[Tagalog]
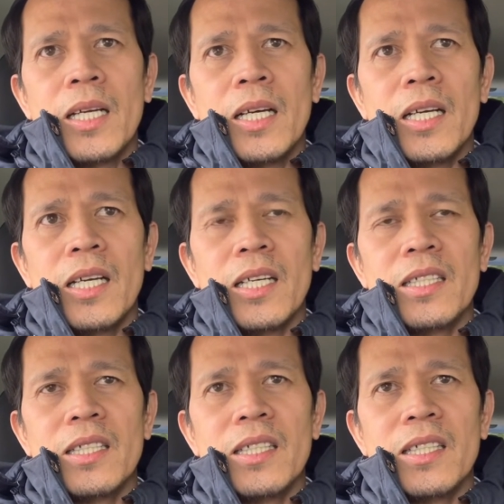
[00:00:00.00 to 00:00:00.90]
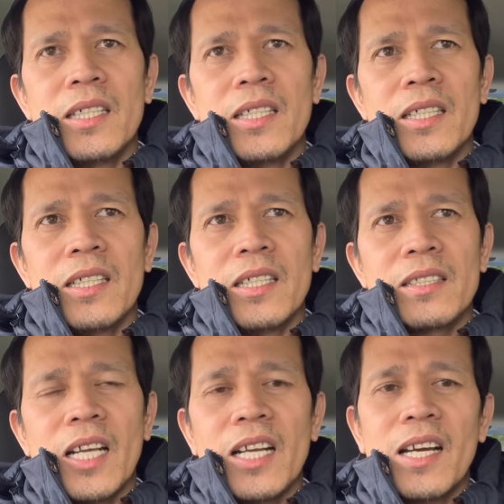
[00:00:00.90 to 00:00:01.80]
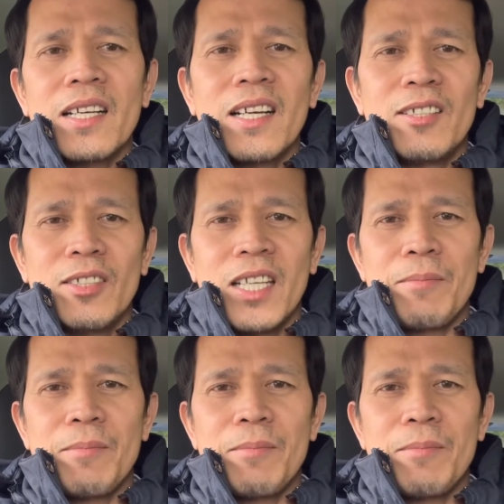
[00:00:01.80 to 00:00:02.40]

Ayan, uh, talagang ganun eh.